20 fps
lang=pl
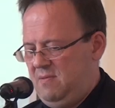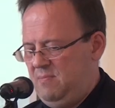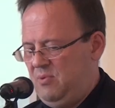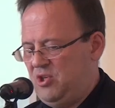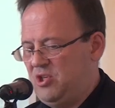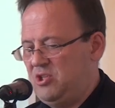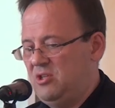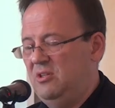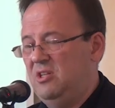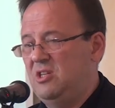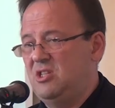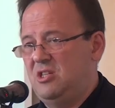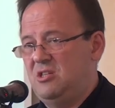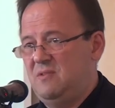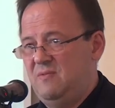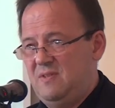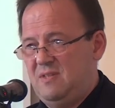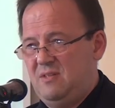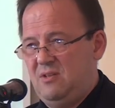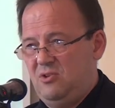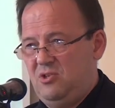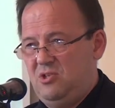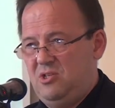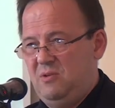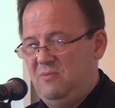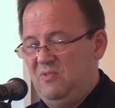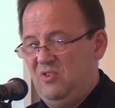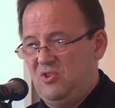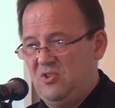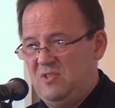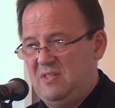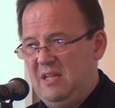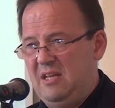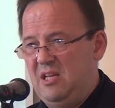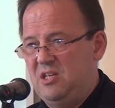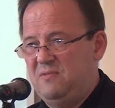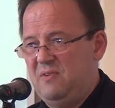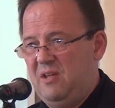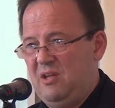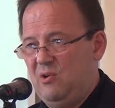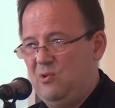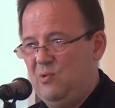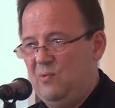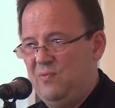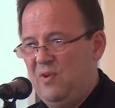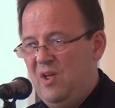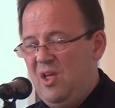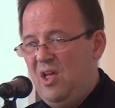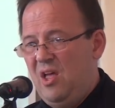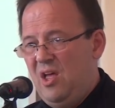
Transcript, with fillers: poszerzonej rzeczywistości wykorzystania dźwięków